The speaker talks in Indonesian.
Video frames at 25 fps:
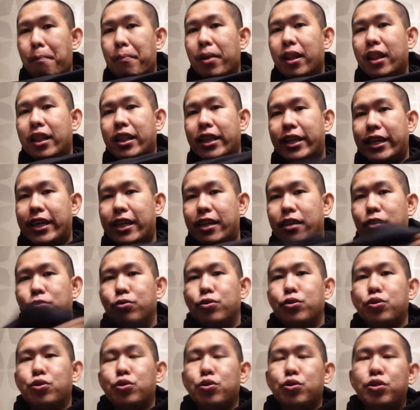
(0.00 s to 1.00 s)
beli
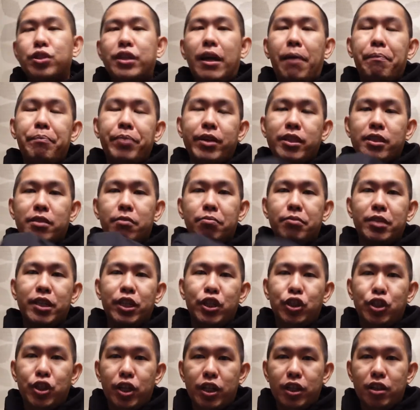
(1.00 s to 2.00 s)
untuk championship
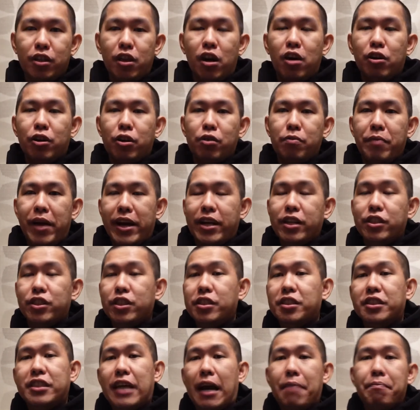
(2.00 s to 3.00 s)
t-shirt locker room
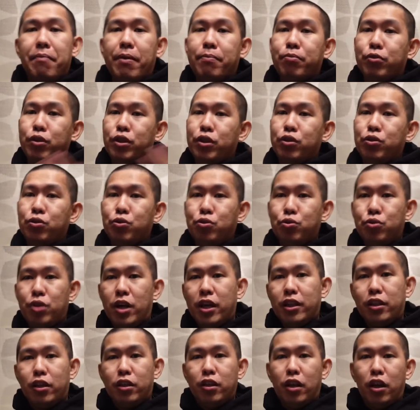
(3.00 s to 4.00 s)
edition siapapun itu
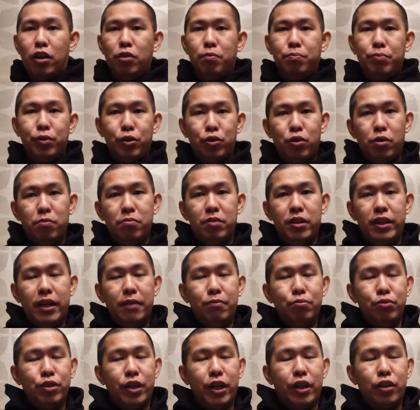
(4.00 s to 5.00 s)
juga tahun lalu pun gue beli
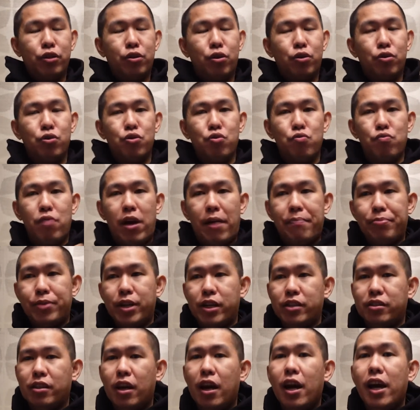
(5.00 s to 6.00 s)
yang punya itu Toronto
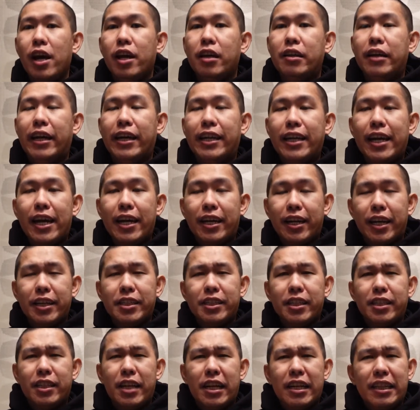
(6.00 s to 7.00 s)
Raptors yang ini
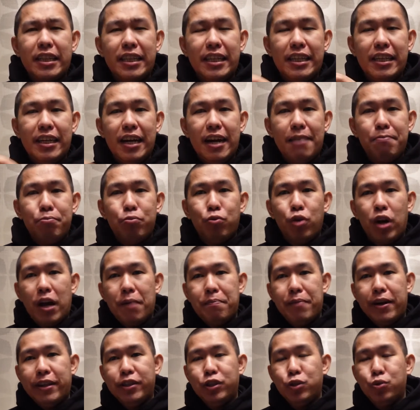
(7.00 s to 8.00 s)
harganya sekitar 38
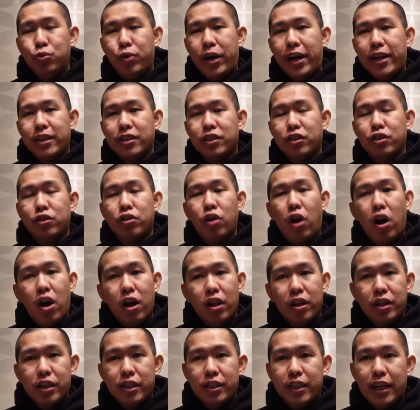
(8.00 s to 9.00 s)
US
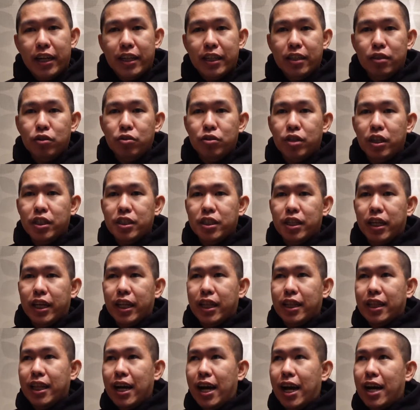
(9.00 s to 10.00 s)
dollar tadi itu jadi
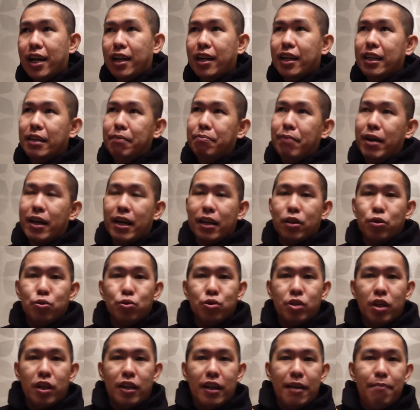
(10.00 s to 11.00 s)
sekitar
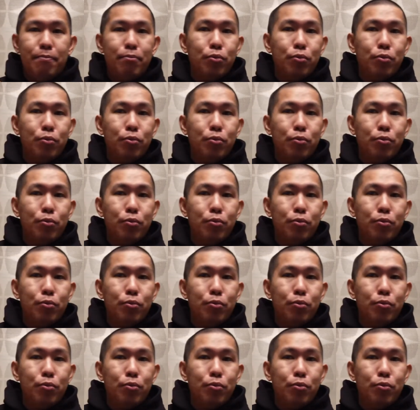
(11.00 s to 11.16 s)
560